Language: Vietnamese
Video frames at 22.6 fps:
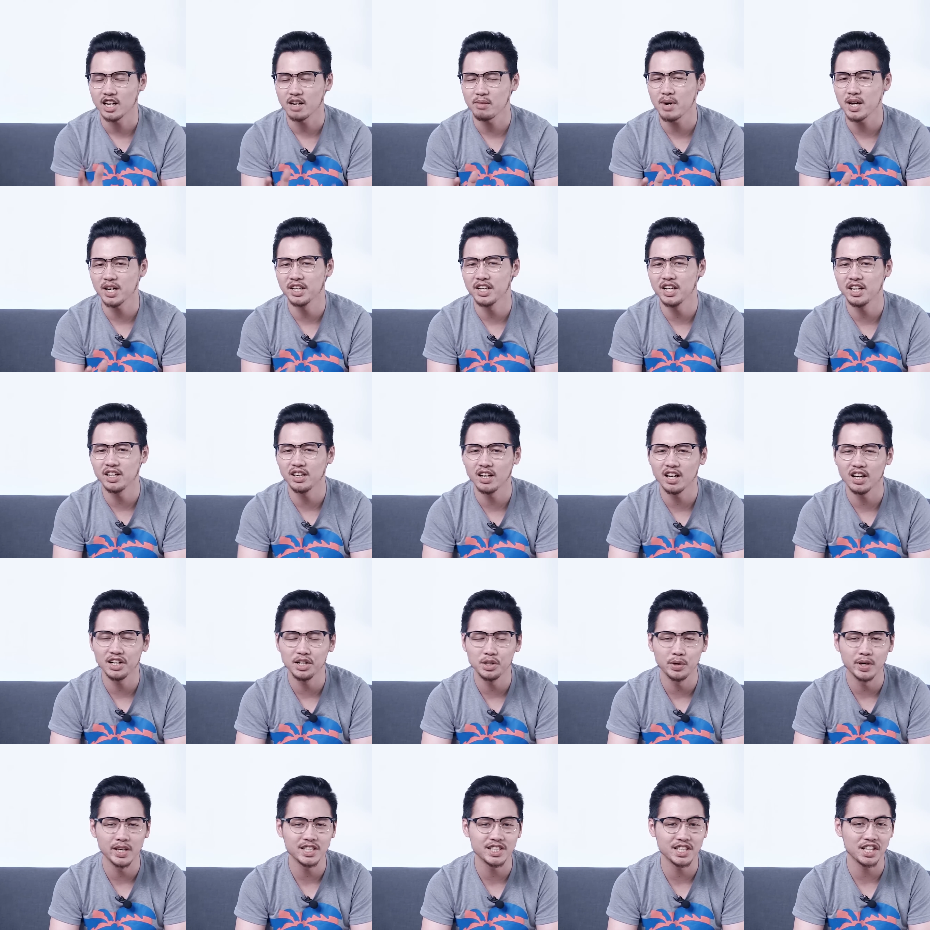Các bạn nên à, lưu
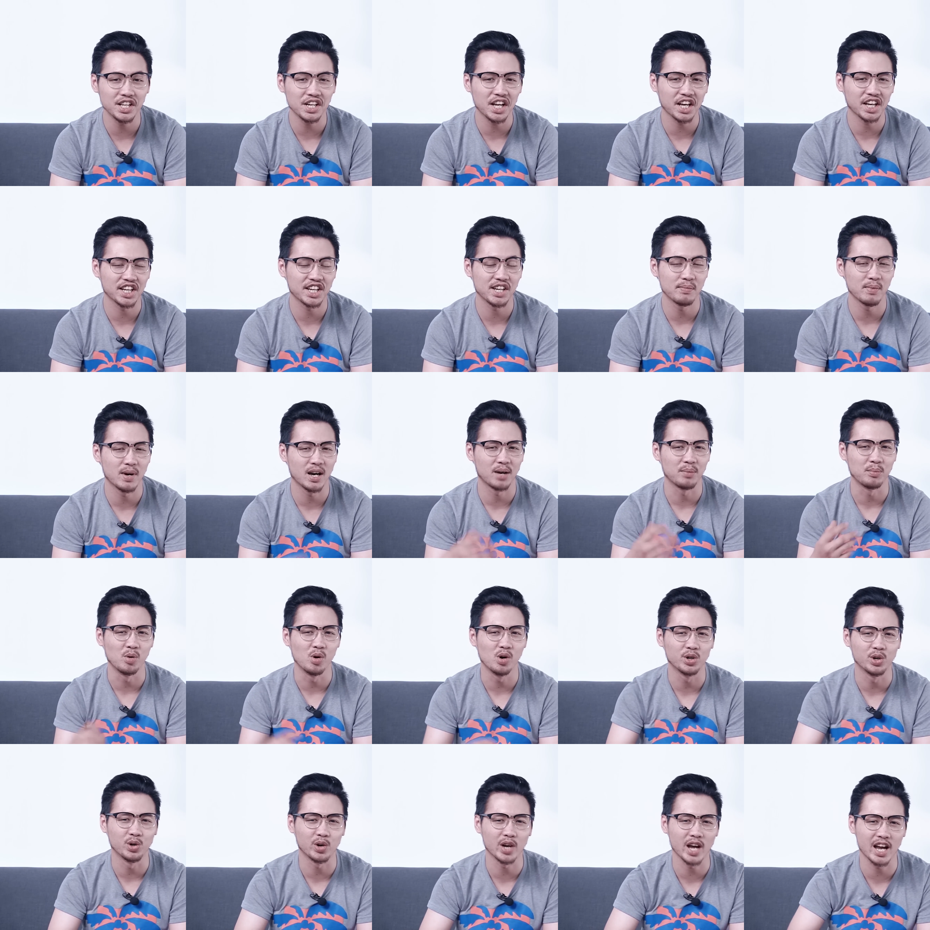ý chi tiết này khi mà mua
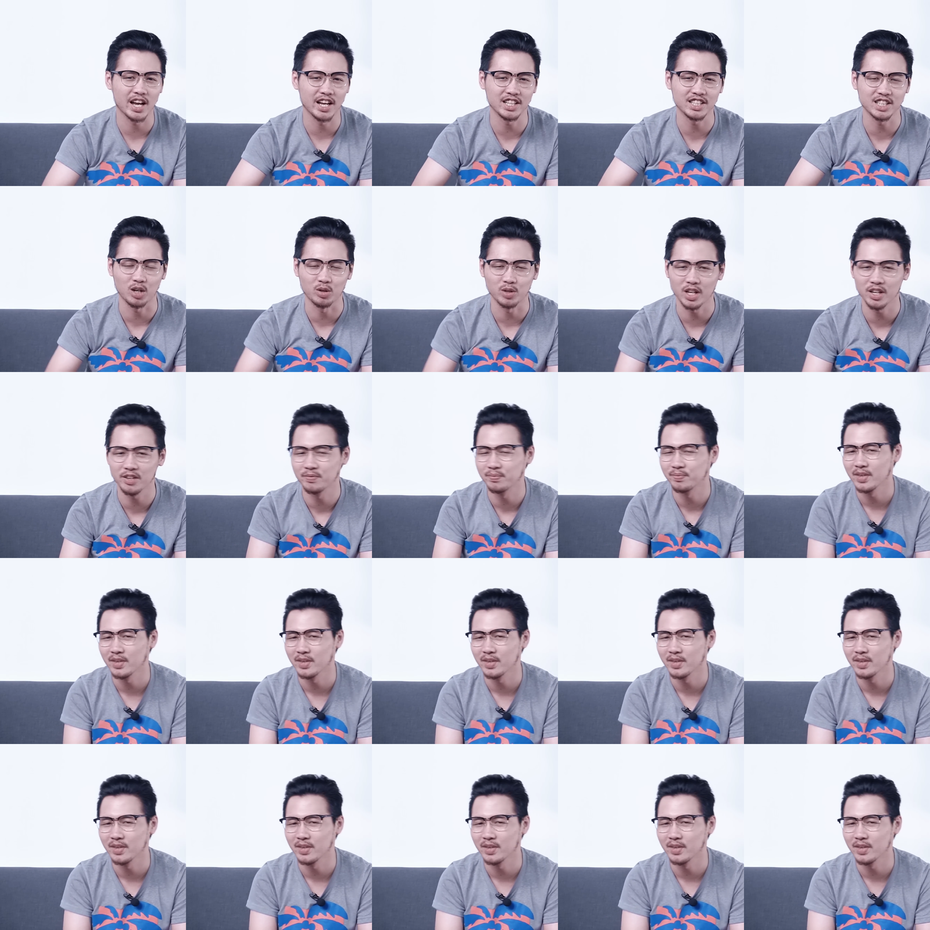Nokia X6 nhé.